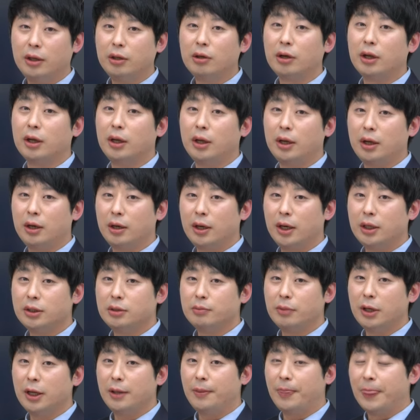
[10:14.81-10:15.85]
이렇게 생각을
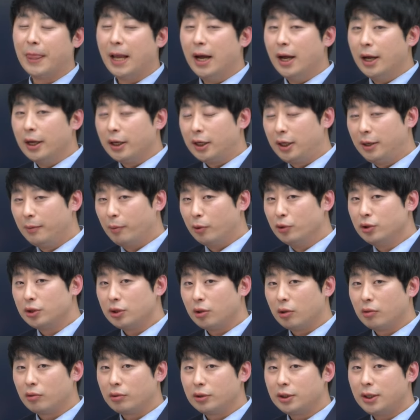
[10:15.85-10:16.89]
하지만
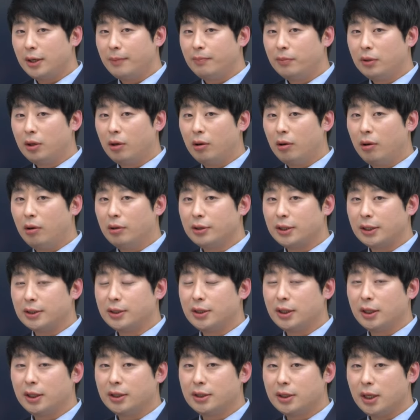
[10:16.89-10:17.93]
기본적으로 챕터
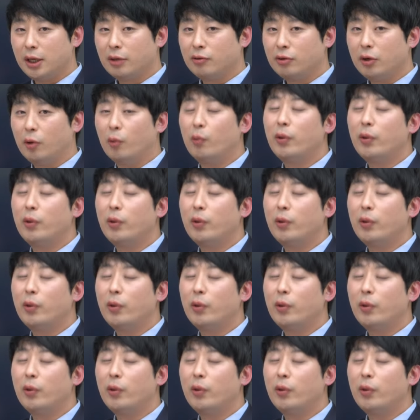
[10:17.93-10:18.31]
자체가 짧고요.